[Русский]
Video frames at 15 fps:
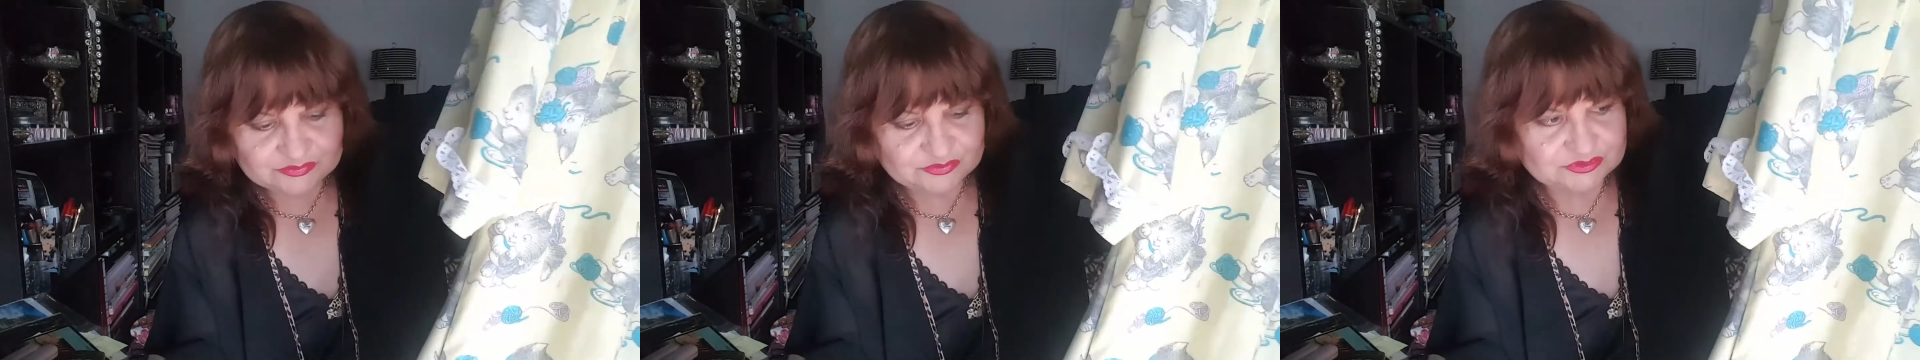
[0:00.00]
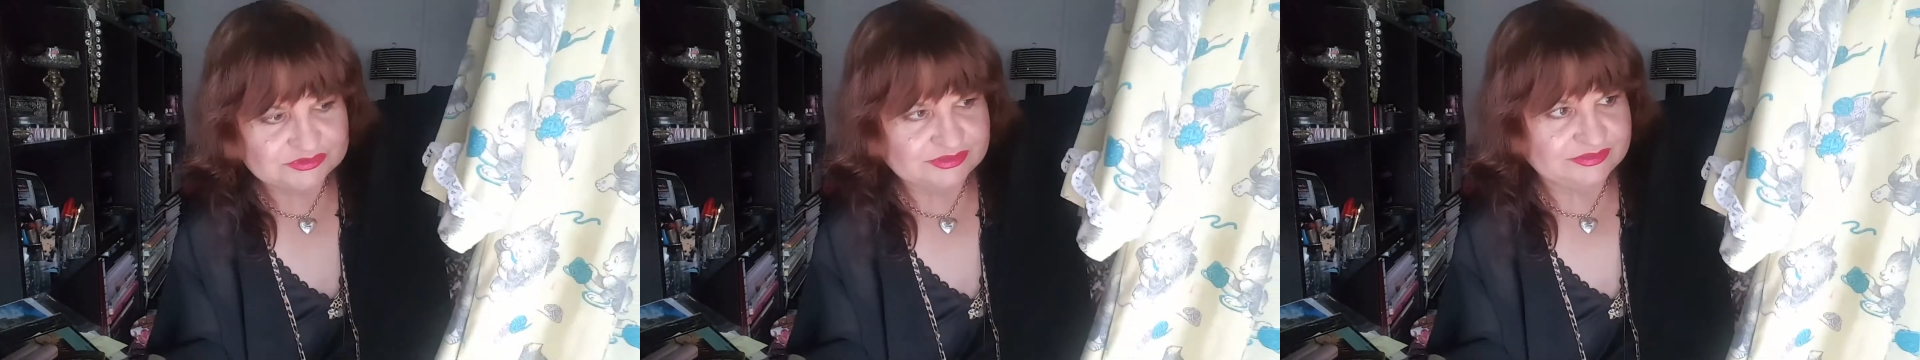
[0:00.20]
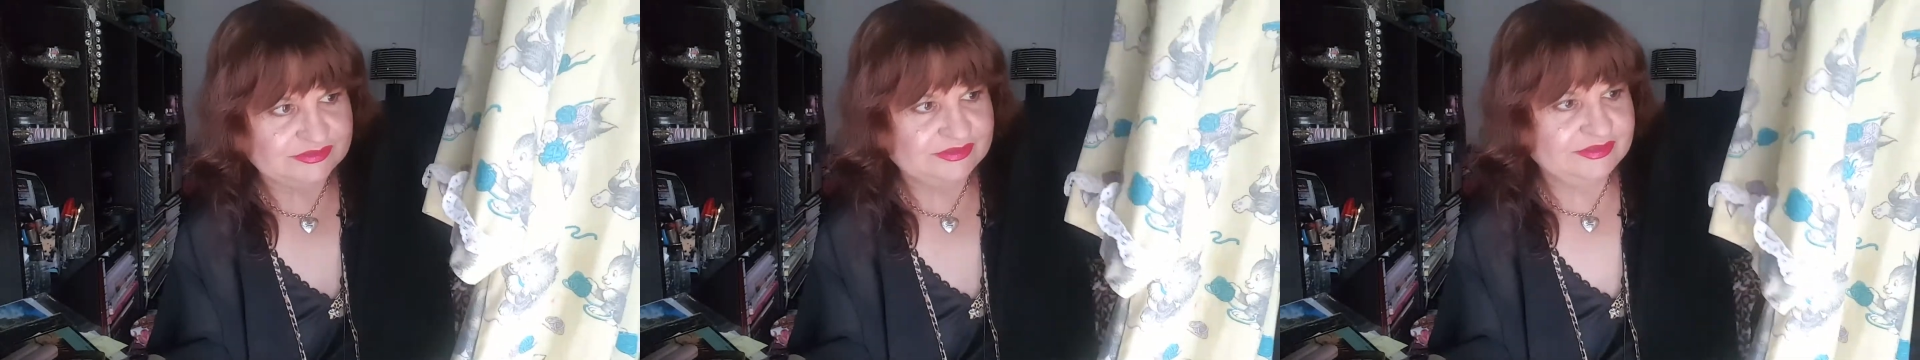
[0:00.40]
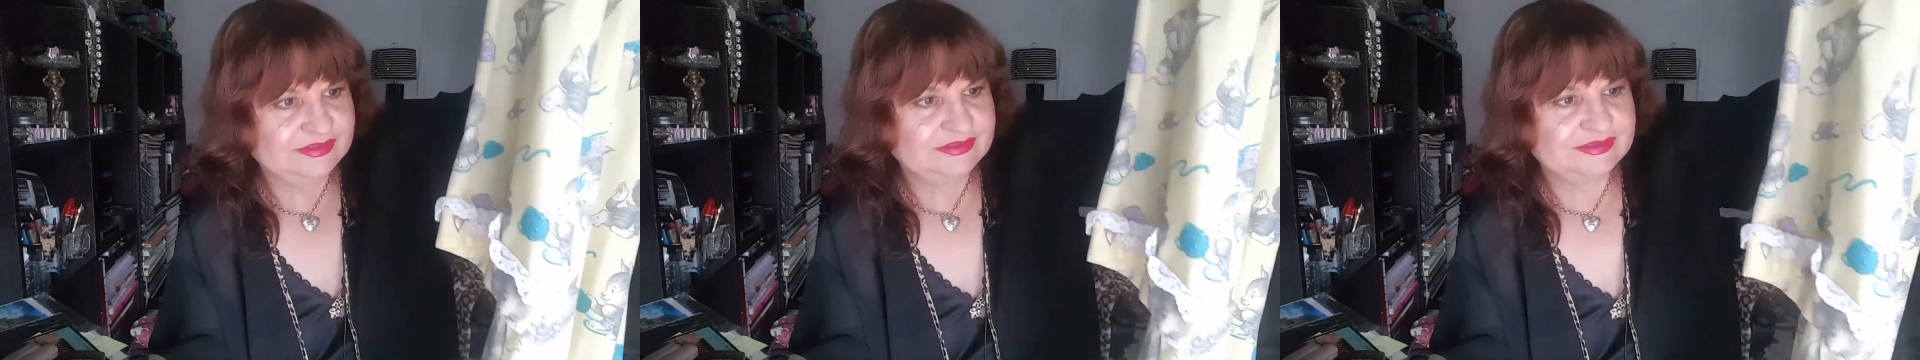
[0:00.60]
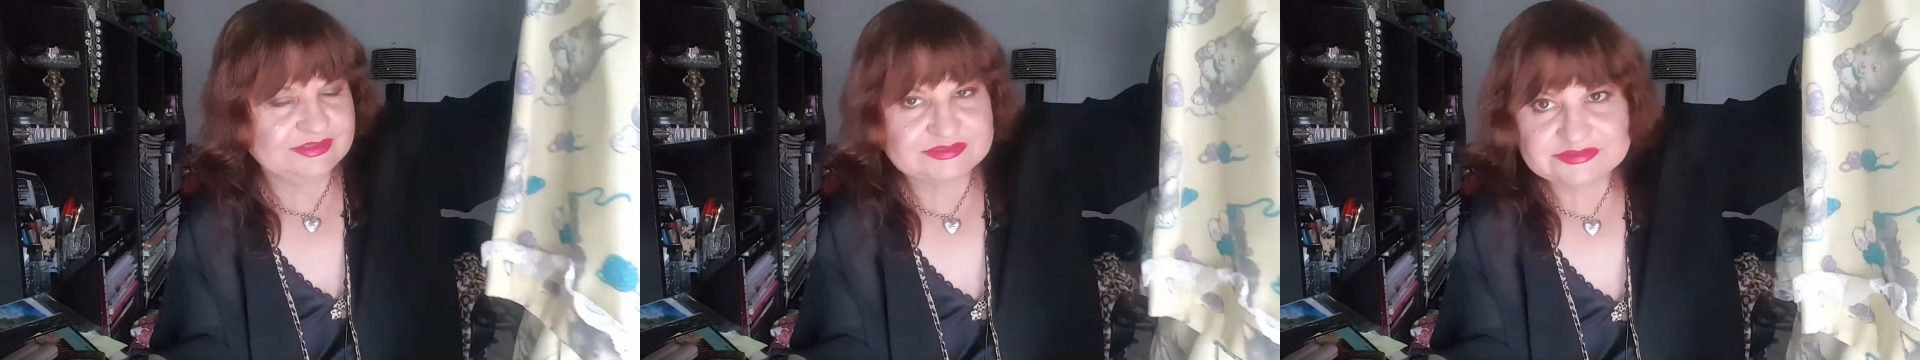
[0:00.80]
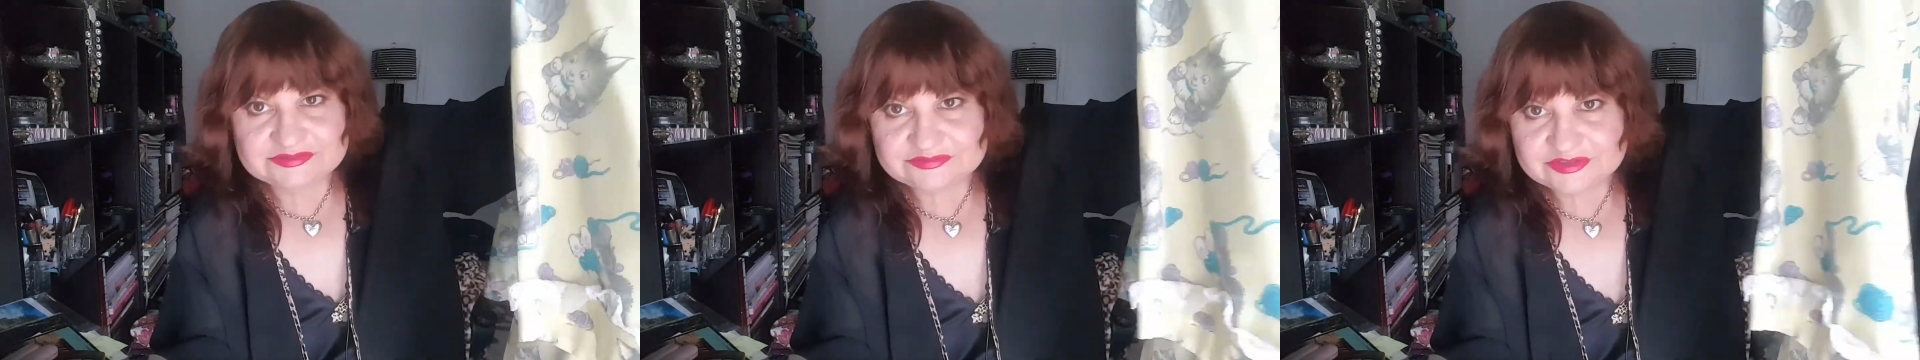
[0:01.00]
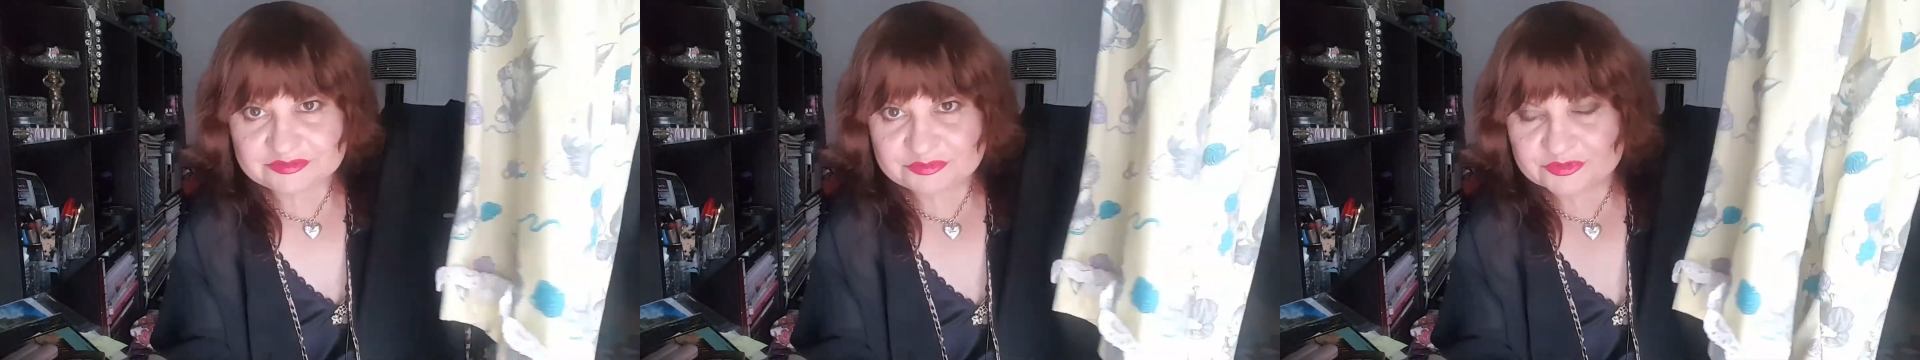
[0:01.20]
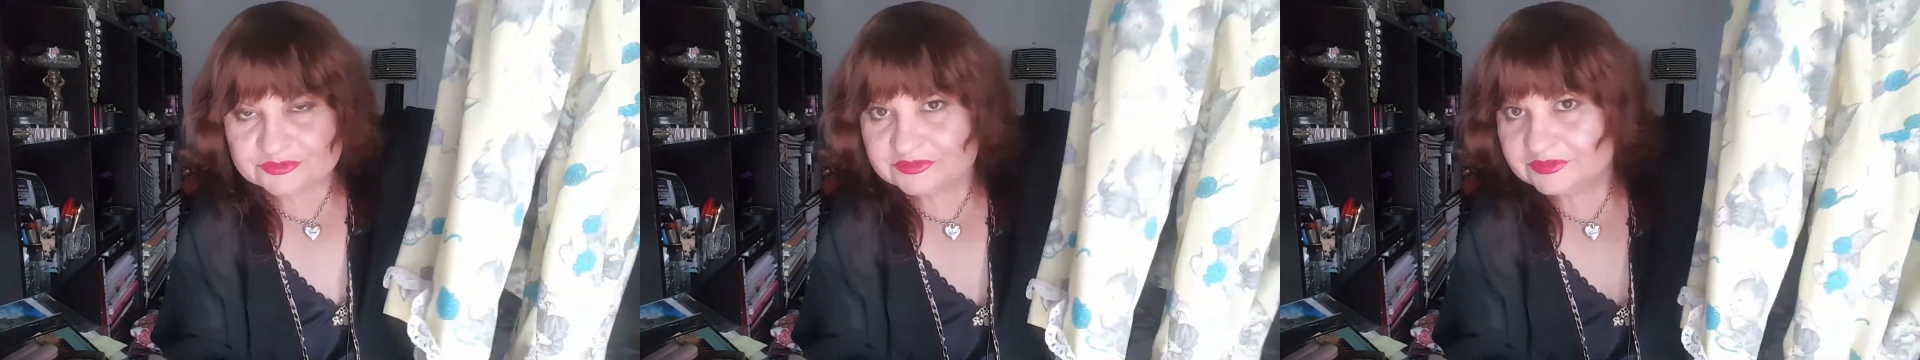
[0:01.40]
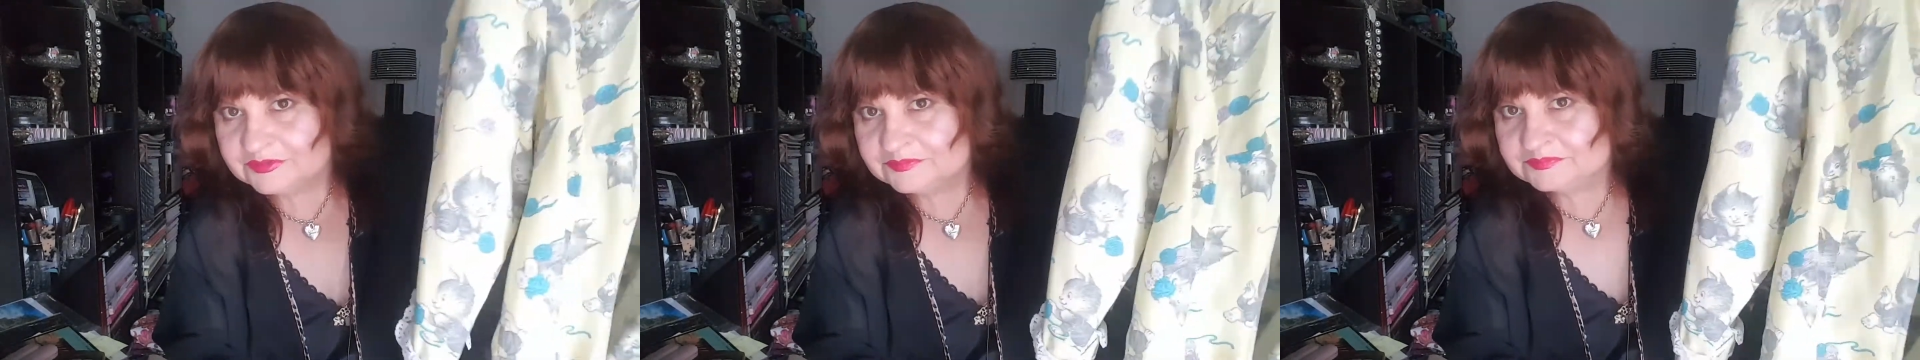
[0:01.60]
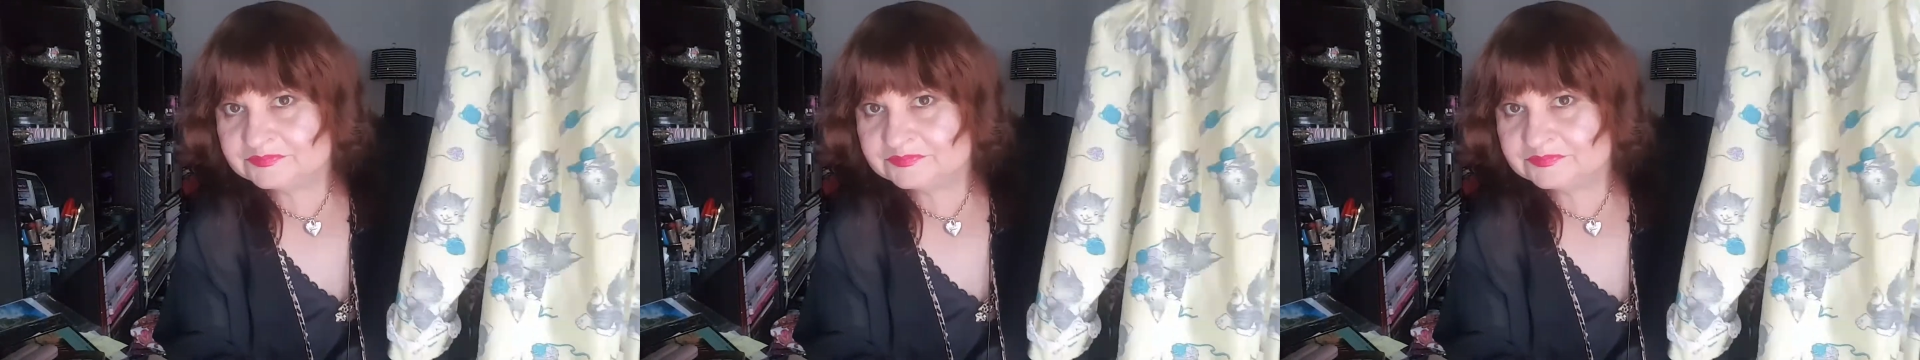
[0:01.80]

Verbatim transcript: уже родив ребенка.